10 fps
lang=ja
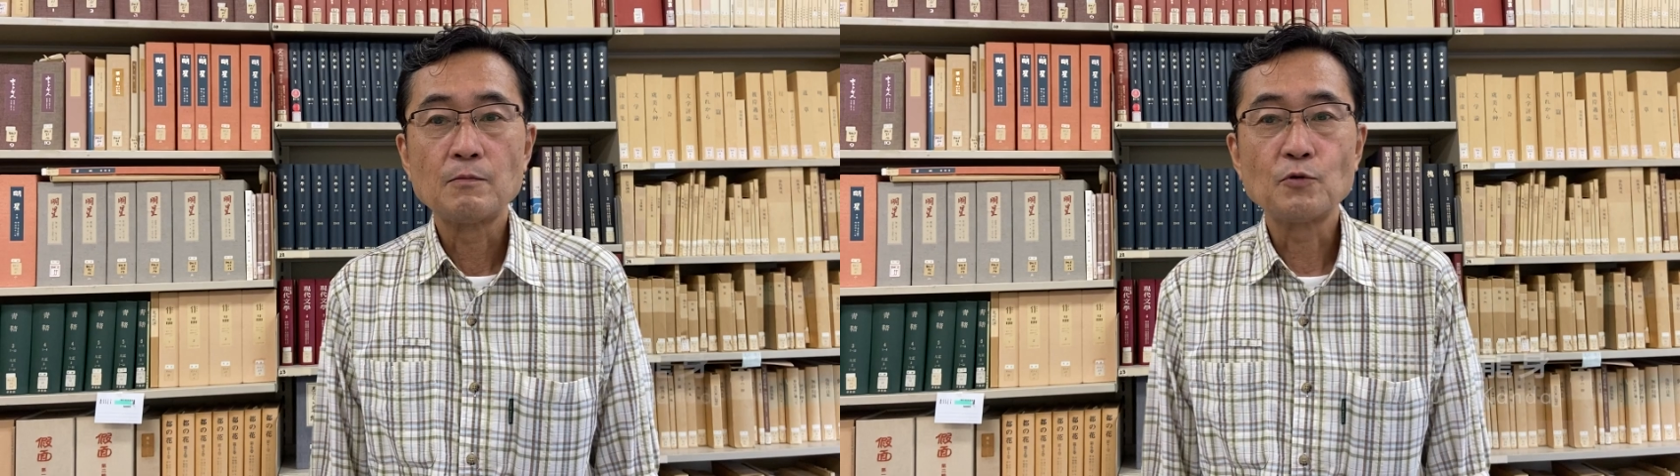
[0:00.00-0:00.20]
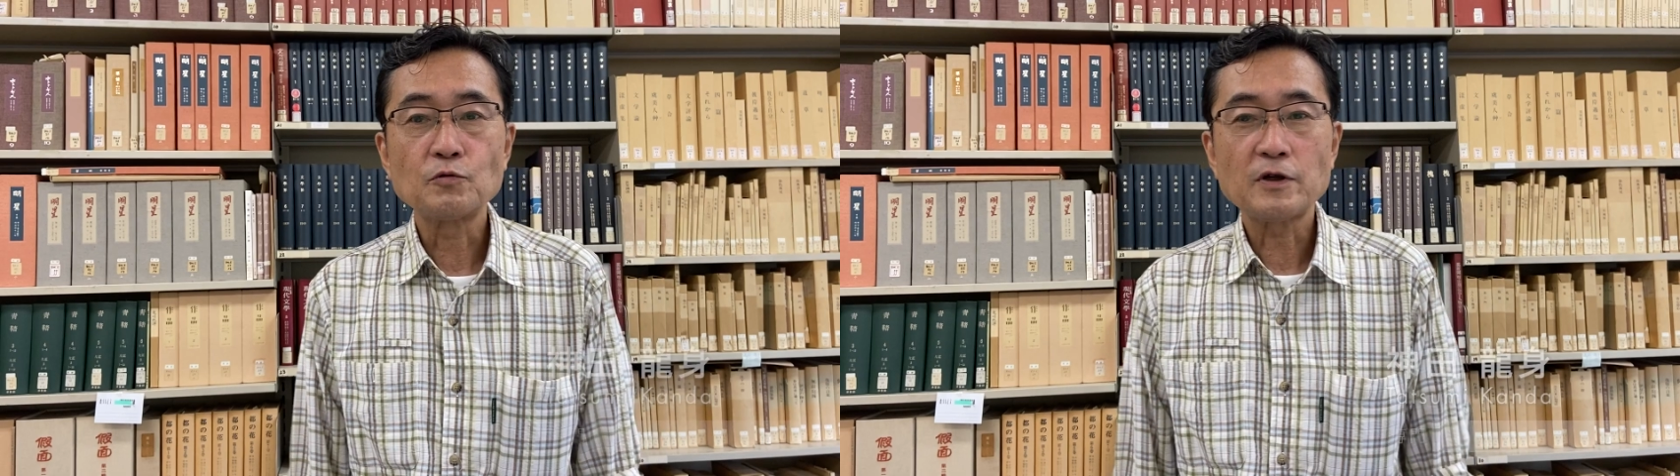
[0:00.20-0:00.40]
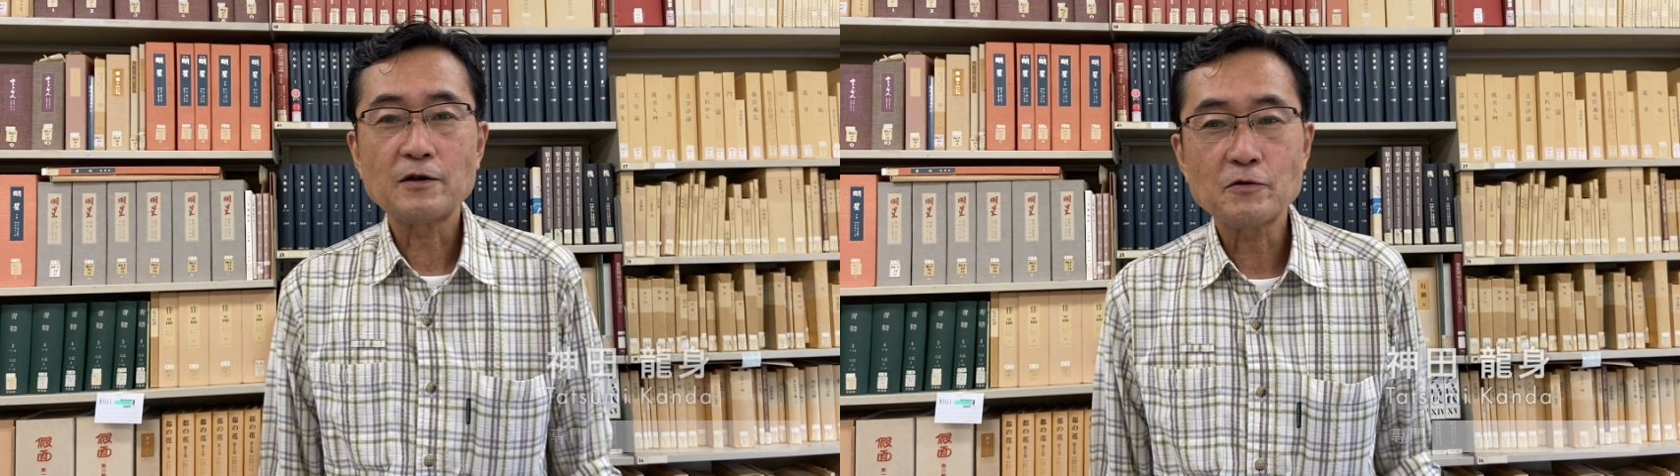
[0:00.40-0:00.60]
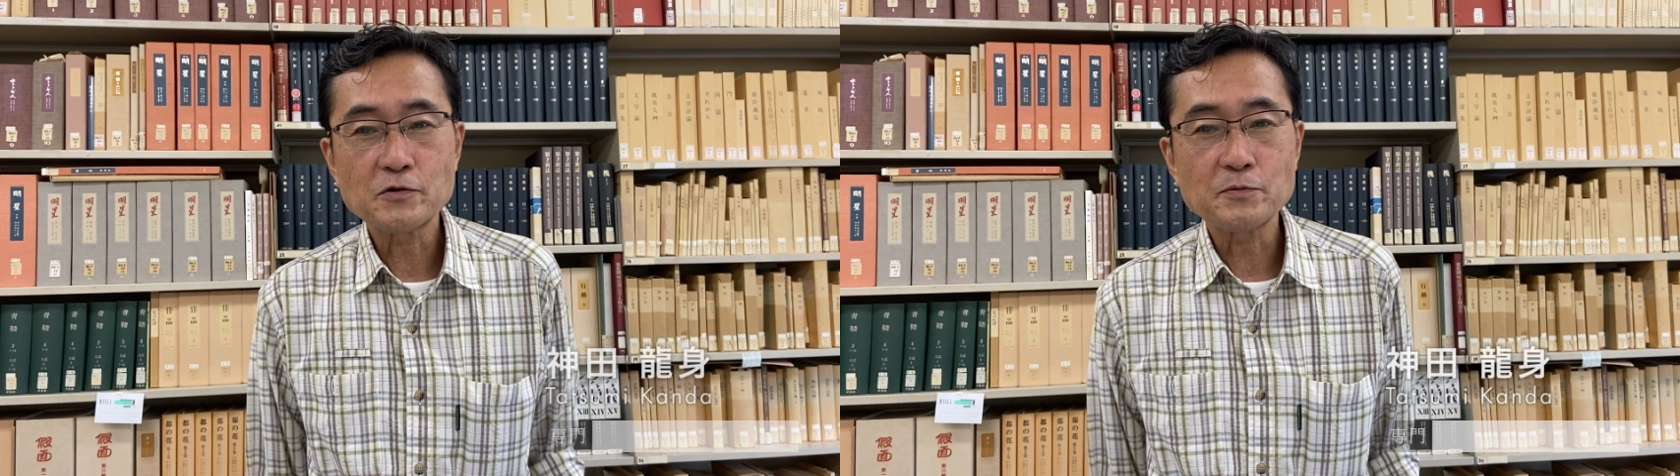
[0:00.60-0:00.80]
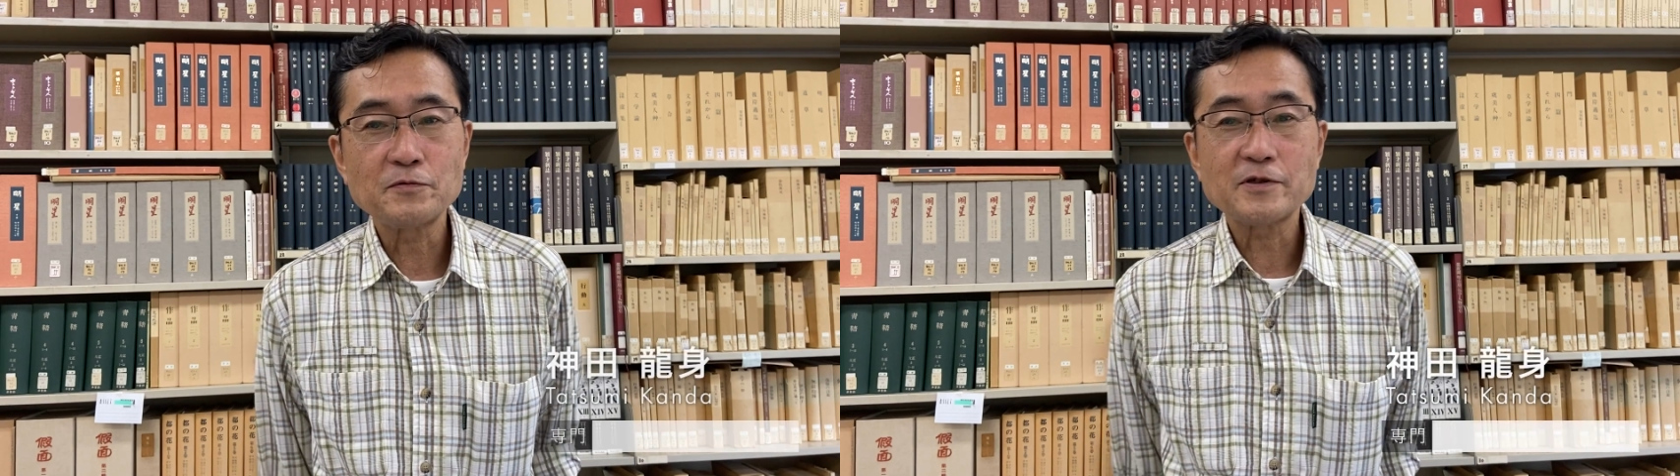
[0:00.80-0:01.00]
う問題を
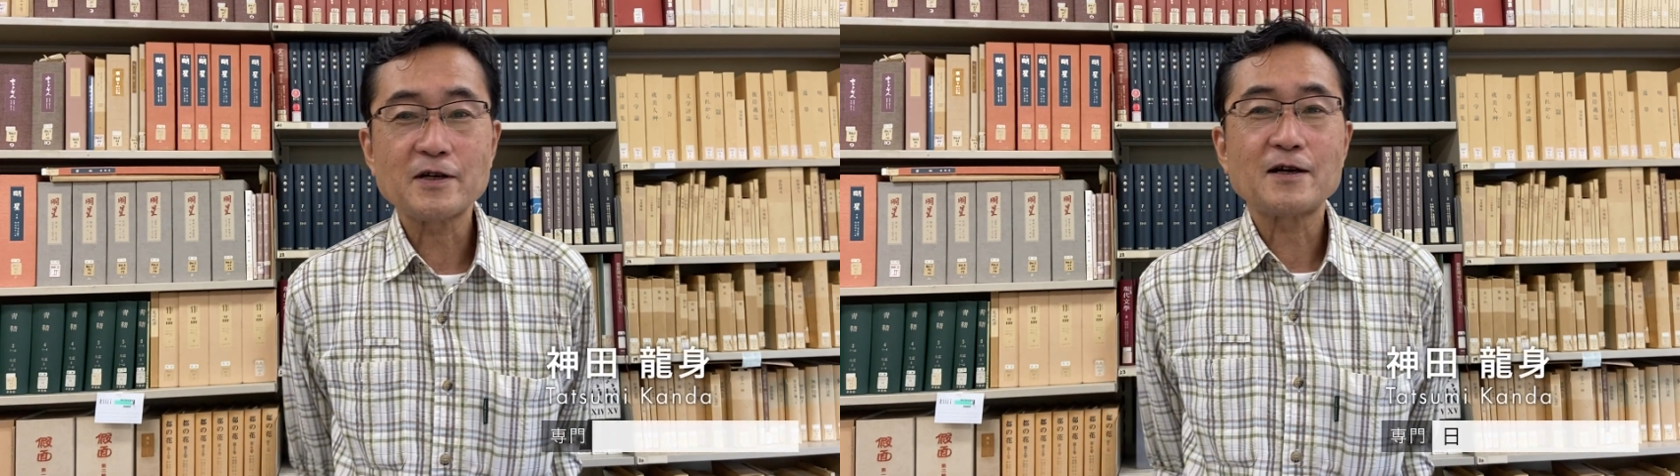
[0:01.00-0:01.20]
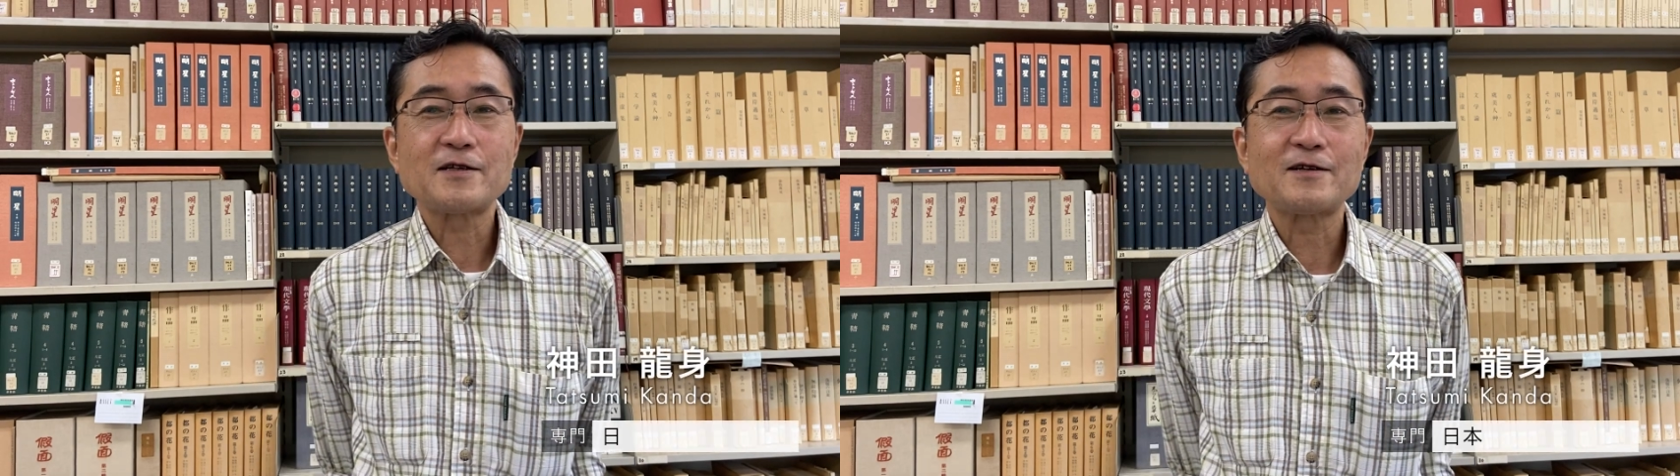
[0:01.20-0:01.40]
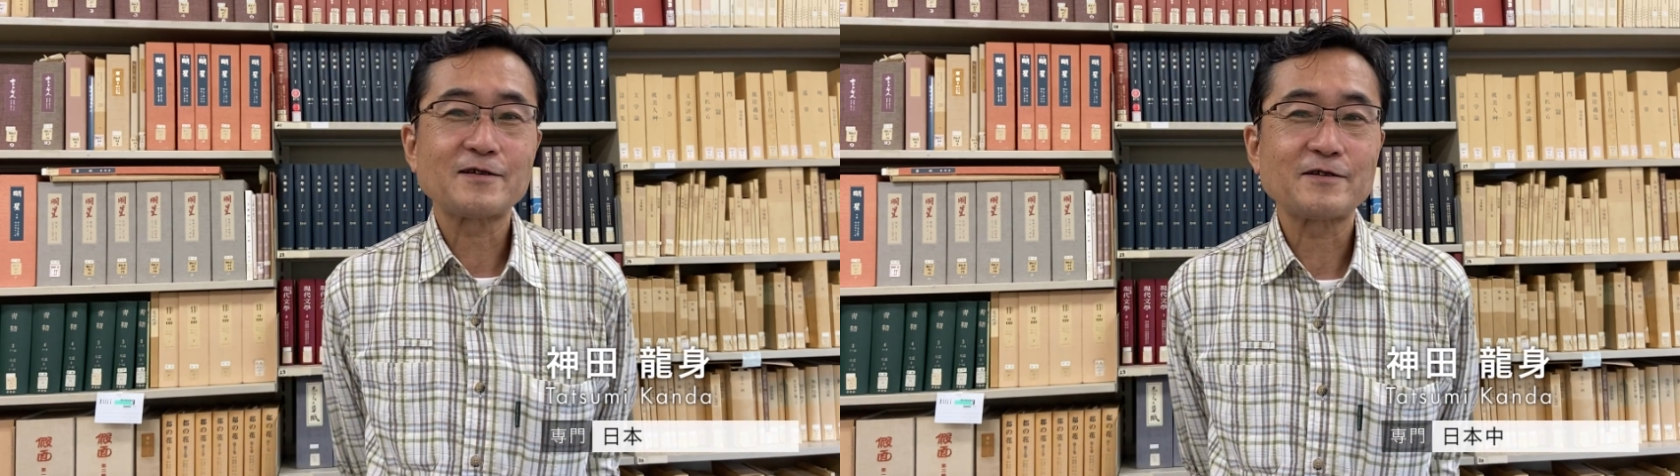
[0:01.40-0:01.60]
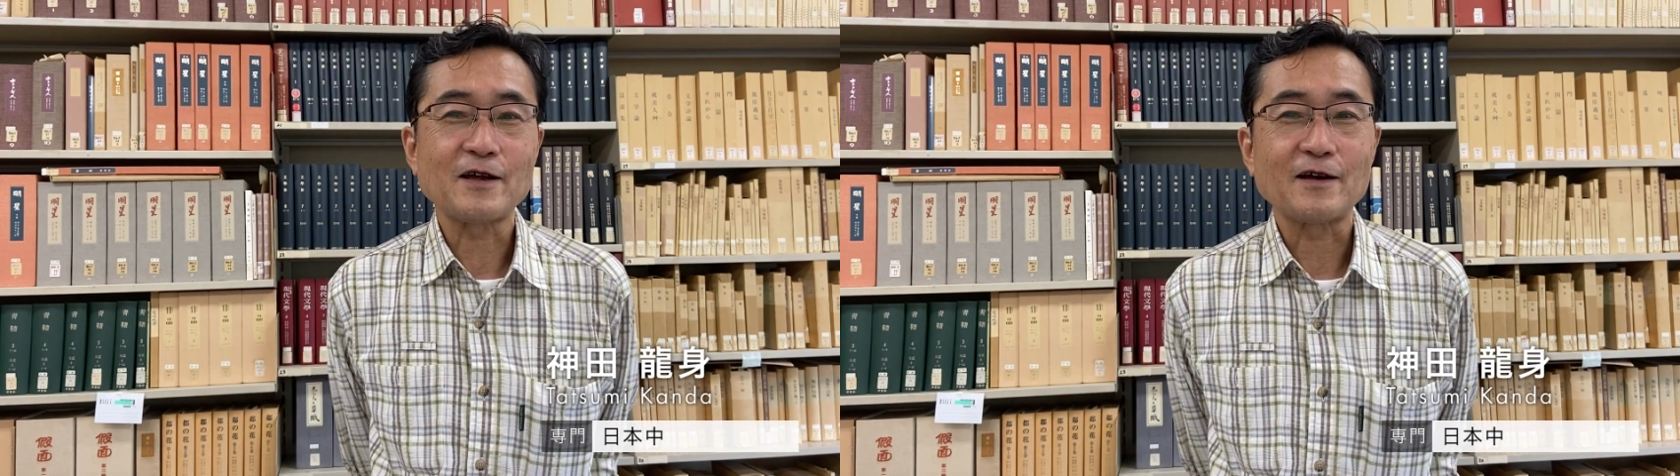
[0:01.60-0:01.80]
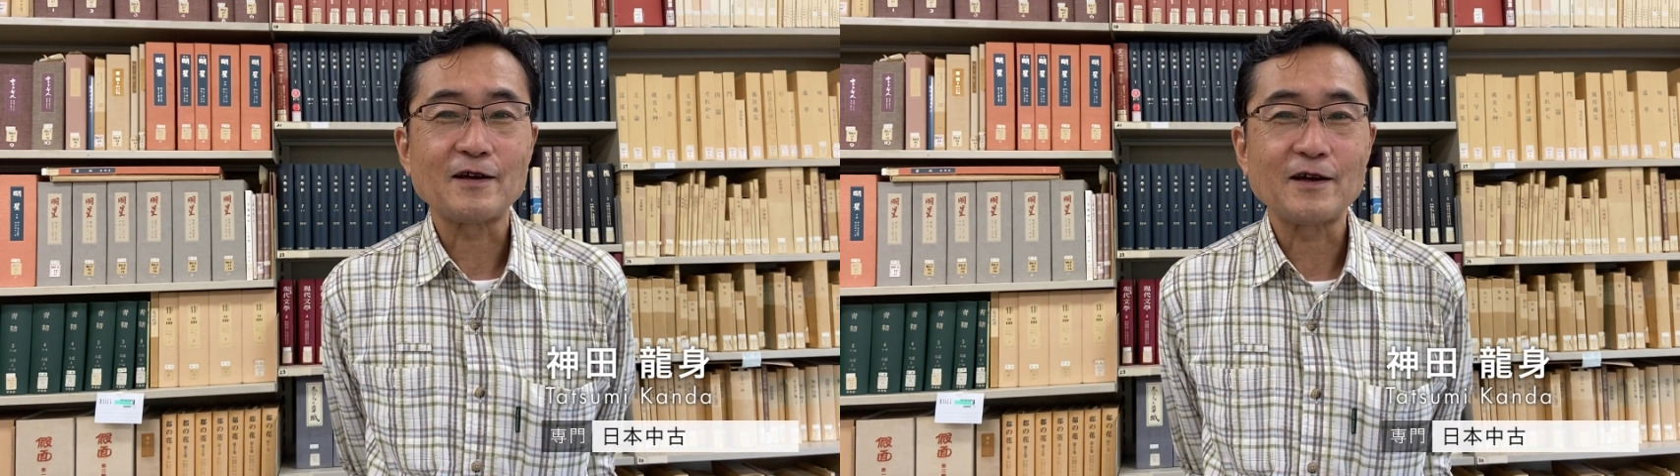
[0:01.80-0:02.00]
自分で探し出して、